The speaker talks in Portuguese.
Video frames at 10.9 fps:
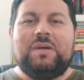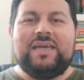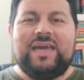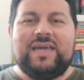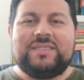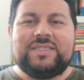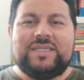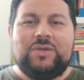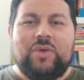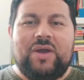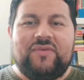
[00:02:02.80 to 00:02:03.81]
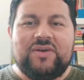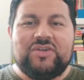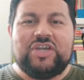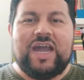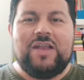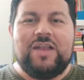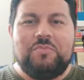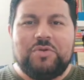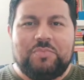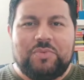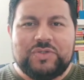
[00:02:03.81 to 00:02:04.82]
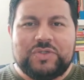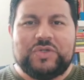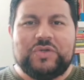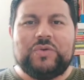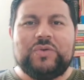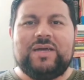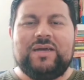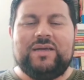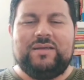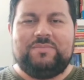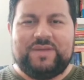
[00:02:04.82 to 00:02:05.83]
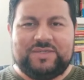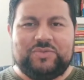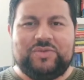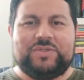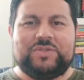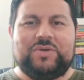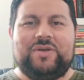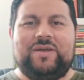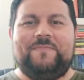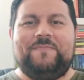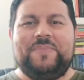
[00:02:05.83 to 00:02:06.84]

banquetes que o Evangelho proporciona para a sua história.